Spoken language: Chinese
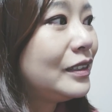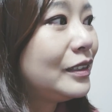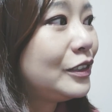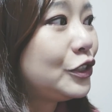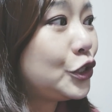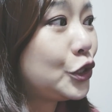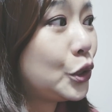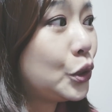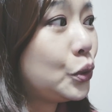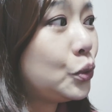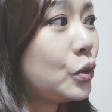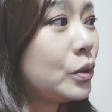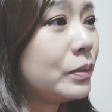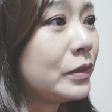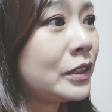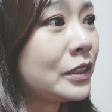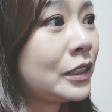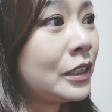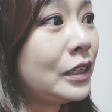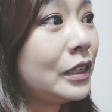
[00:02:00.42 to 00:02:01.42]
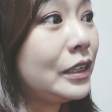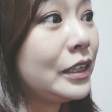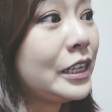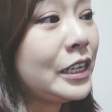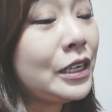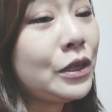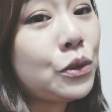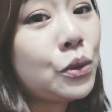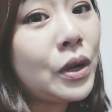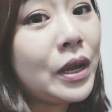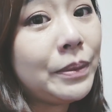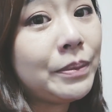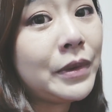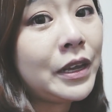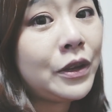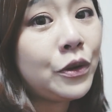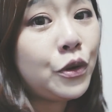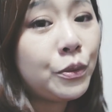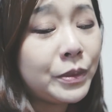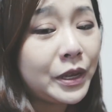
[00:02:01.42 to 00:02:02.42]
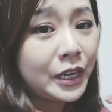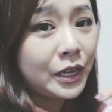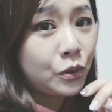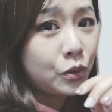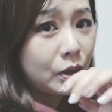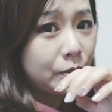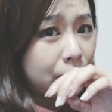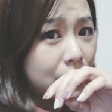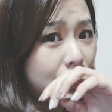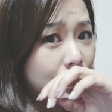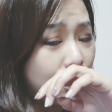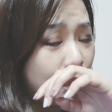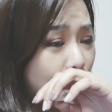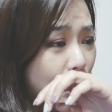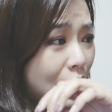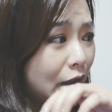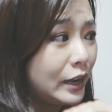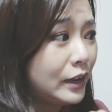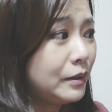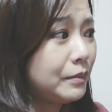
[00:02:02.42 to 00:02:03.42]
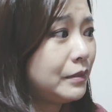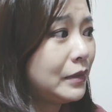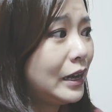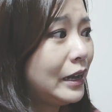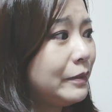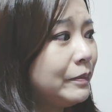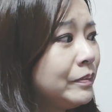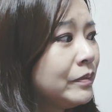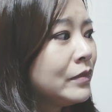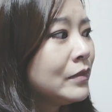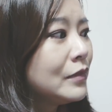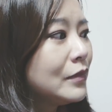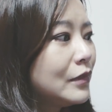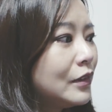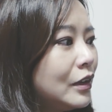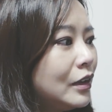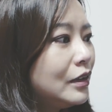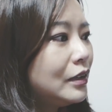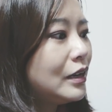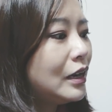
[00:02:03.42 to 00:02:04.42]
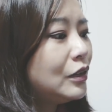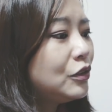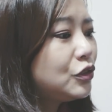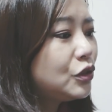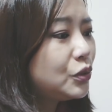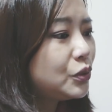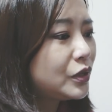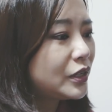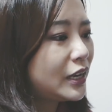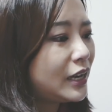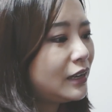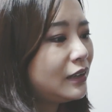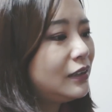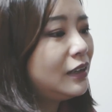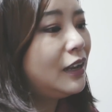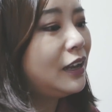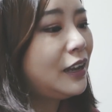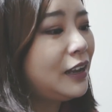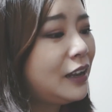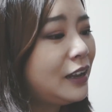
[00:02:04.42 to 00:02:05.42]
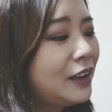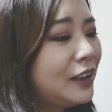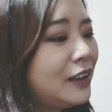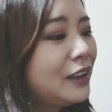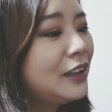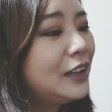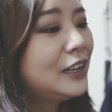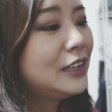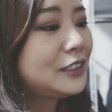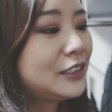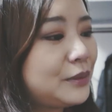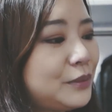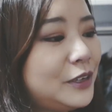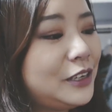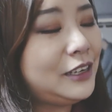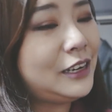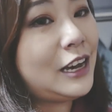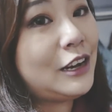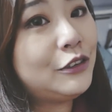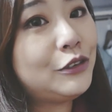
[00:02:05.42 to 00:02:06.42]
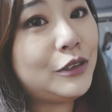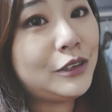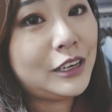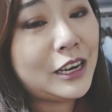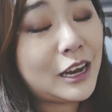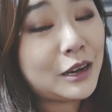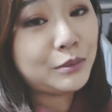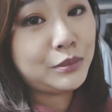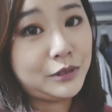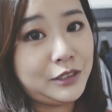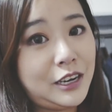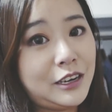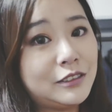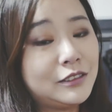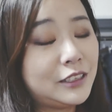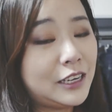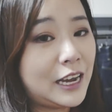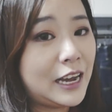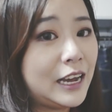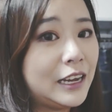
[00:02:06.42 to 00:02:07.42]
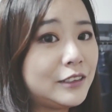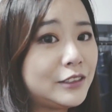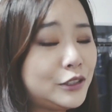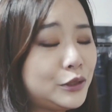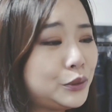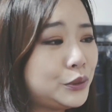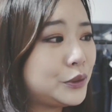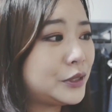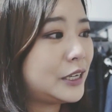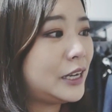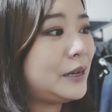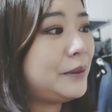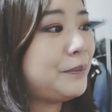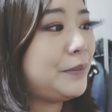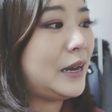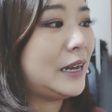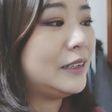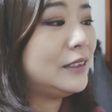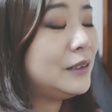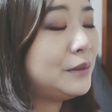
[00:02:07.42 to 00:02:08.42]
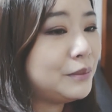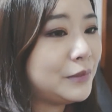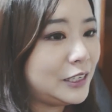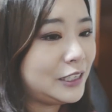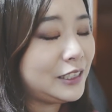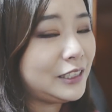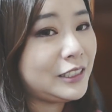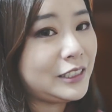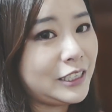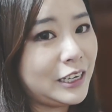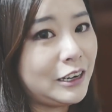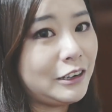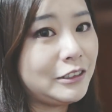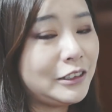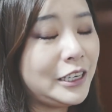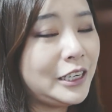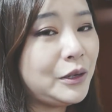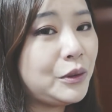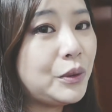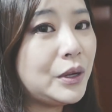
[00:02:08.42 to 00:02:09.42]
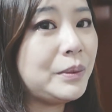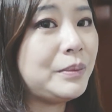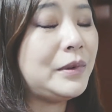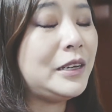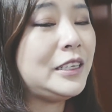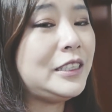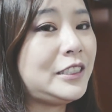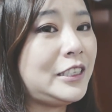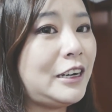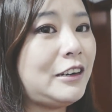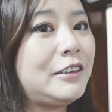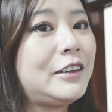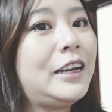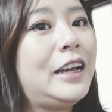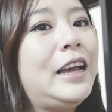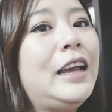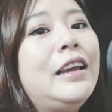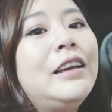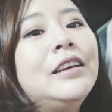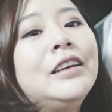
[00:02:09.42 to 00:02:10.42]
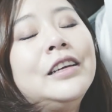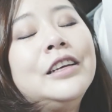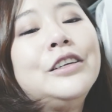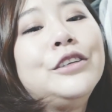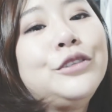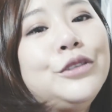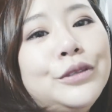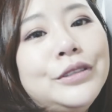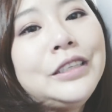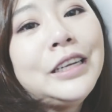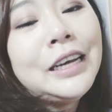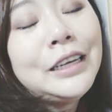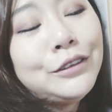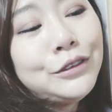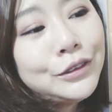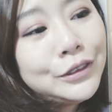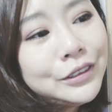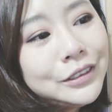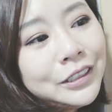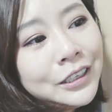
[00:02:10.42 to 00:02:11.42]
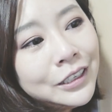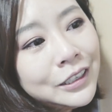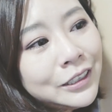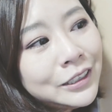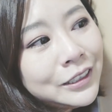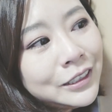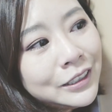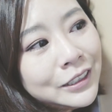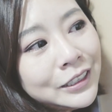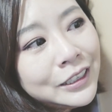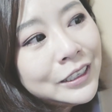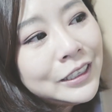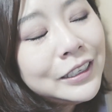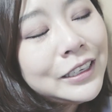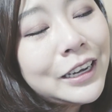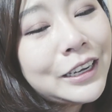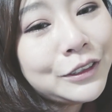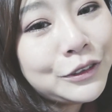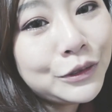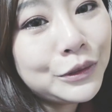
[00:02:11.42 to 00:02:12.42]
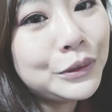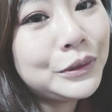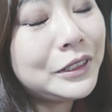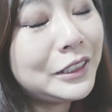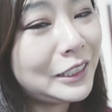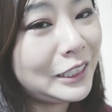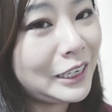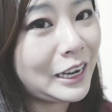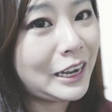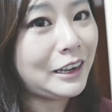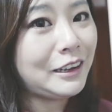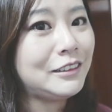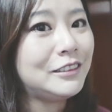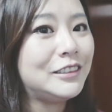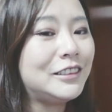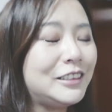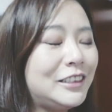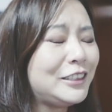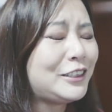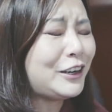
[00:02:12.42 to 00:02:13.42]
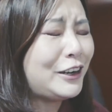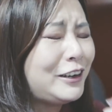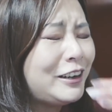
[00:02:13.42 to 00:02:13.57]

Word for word: 修我们的衣柜门，因为我们衣柜门坏了嘛。然后就我刚怎么捞都捞不到他，就我刚把那门一敲，衣柜门一敲开，就他就。他就在了，就